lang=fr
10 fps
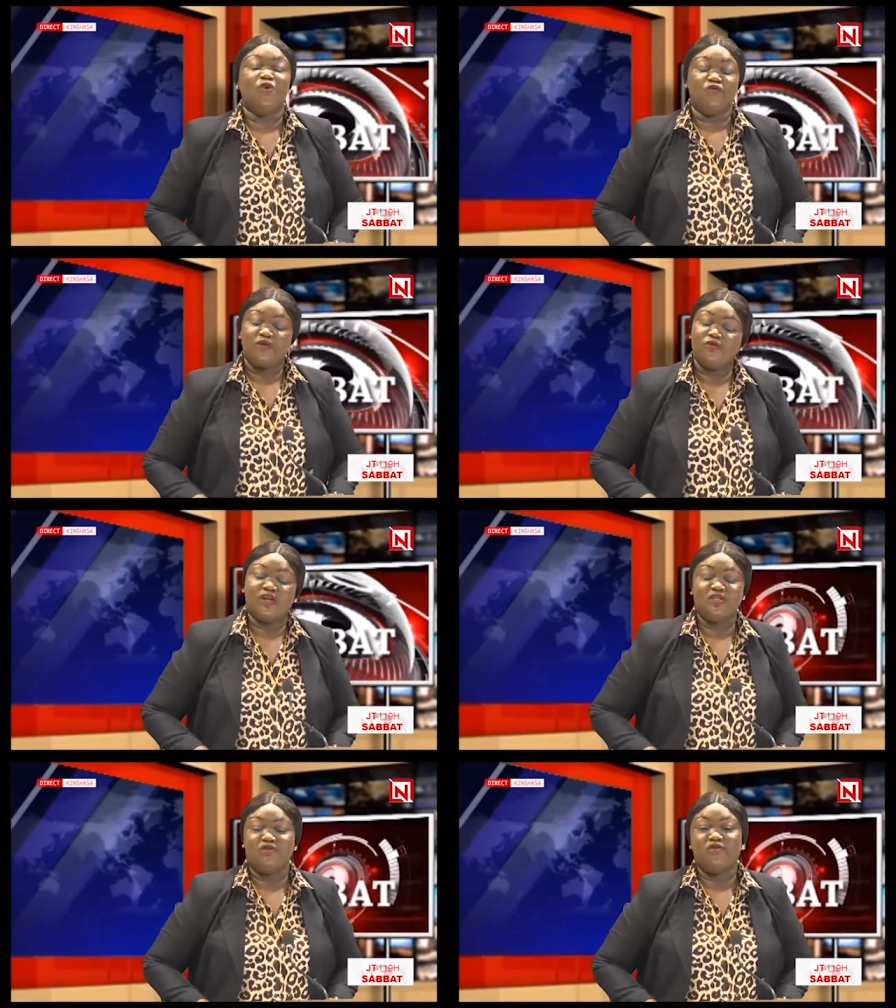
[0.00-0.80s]
On va vous
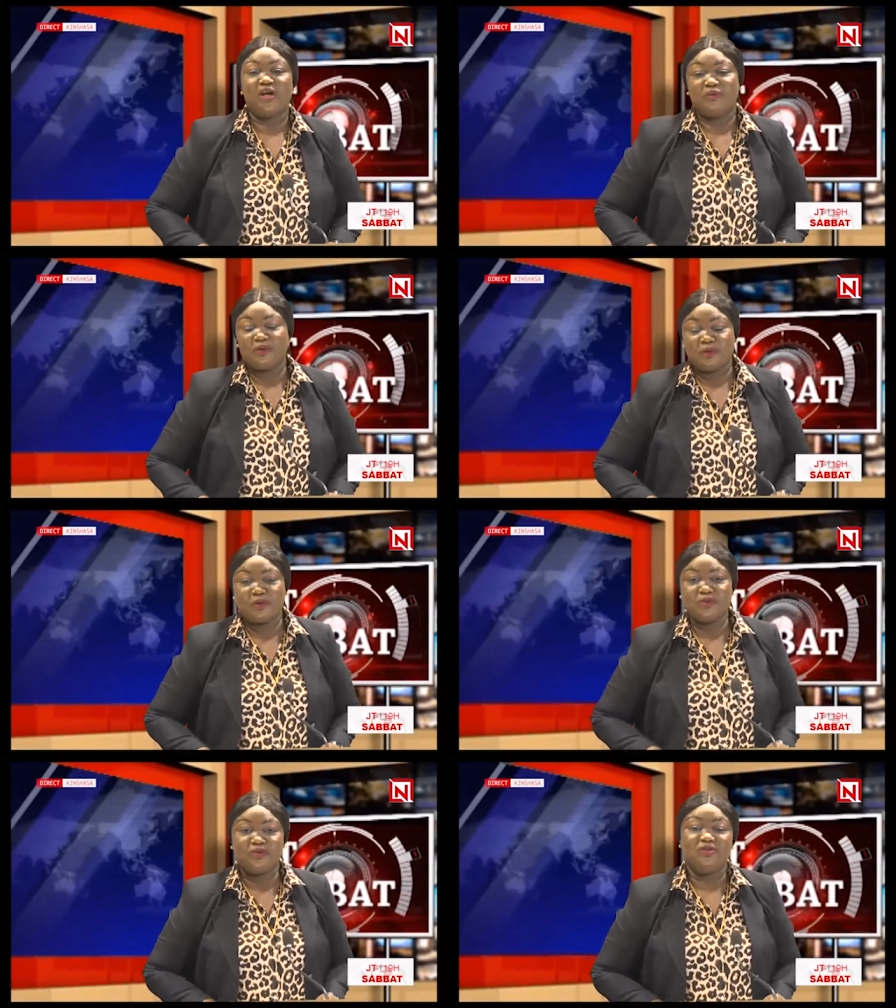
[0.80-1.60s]
recevoir dans le
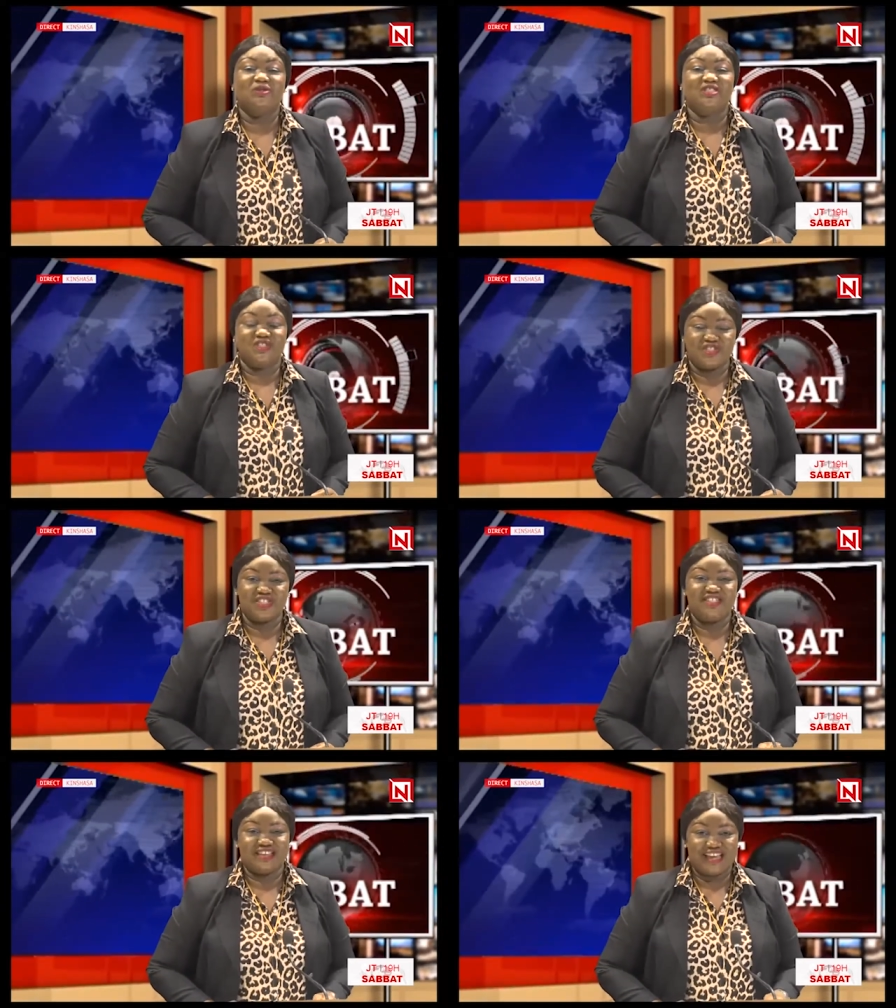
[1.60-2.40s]
compte de ces
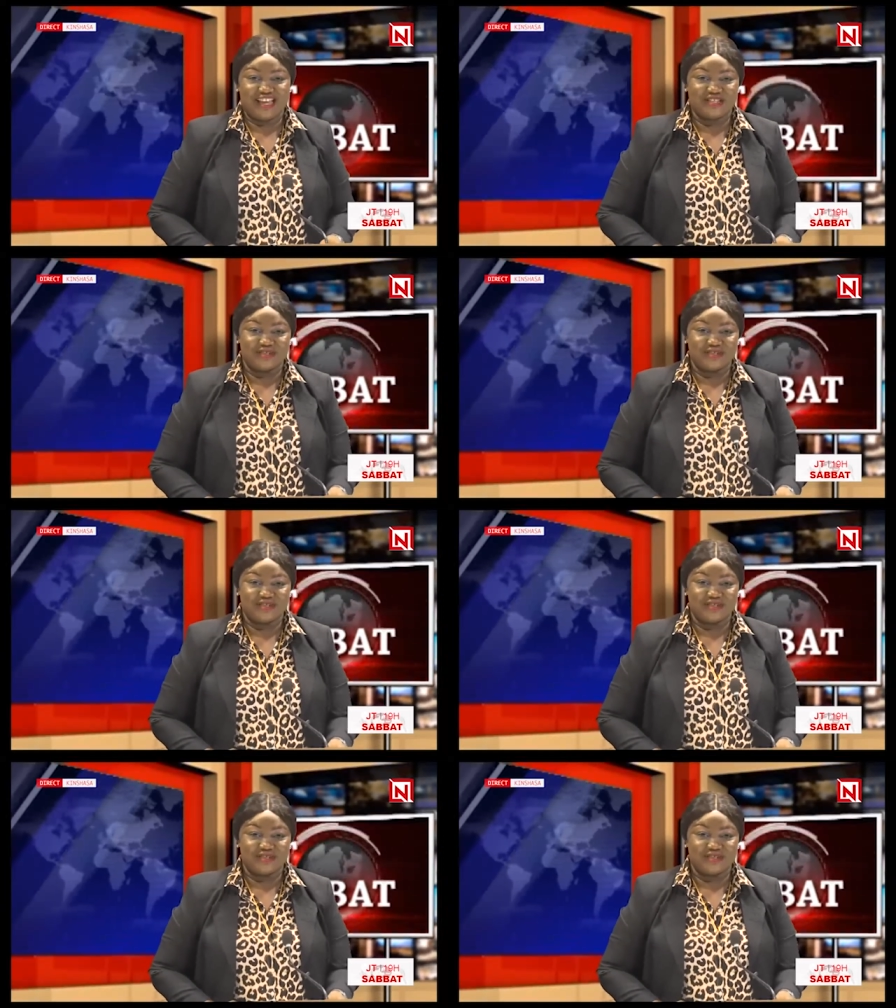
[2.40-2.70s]
JTS.